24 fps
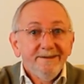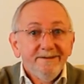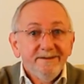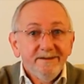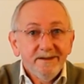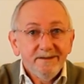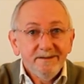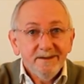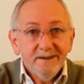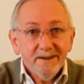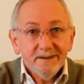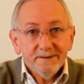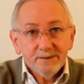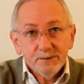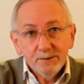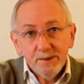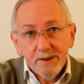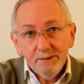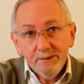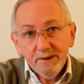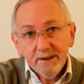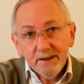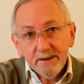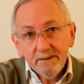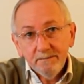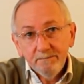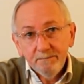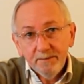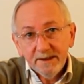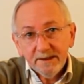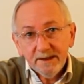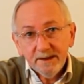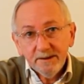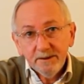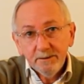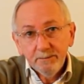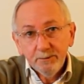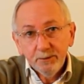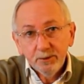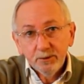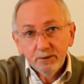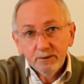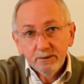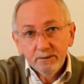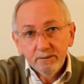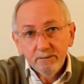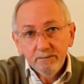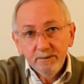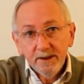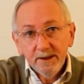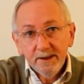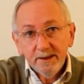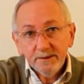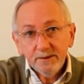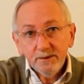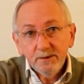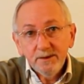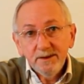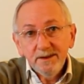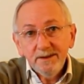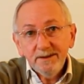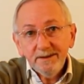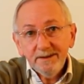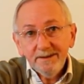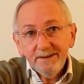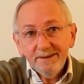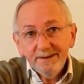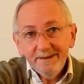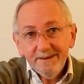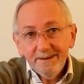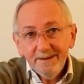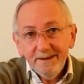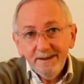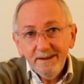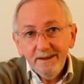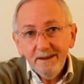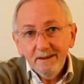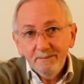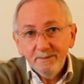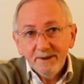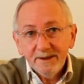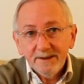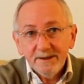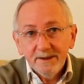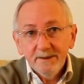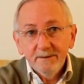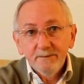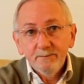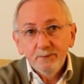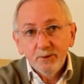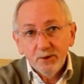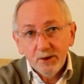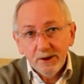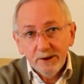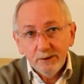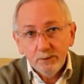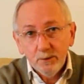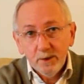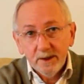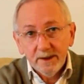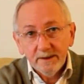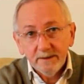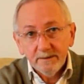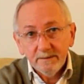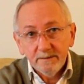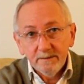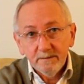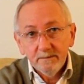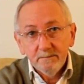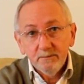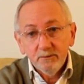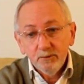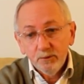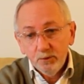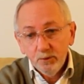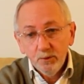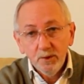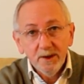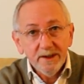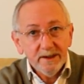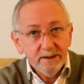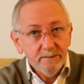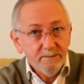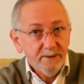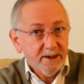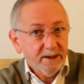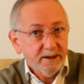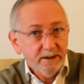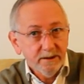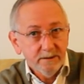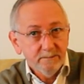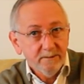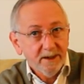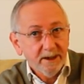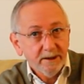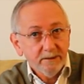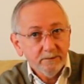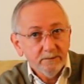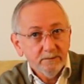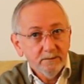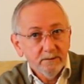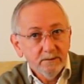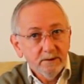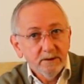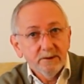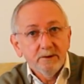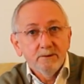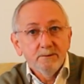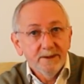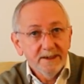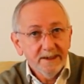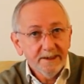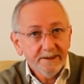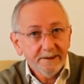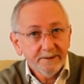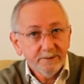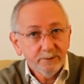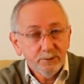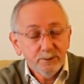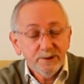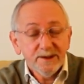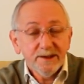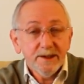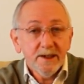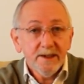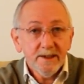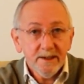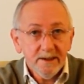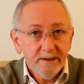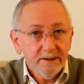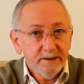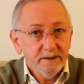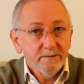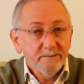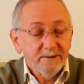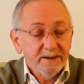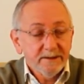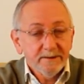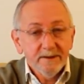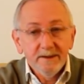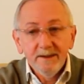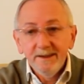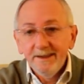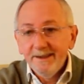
tendrás una vez que pasaste por migraciones, ir a pasar por aduanas, tu equipaje de mano, que te lo van a revisar y demás.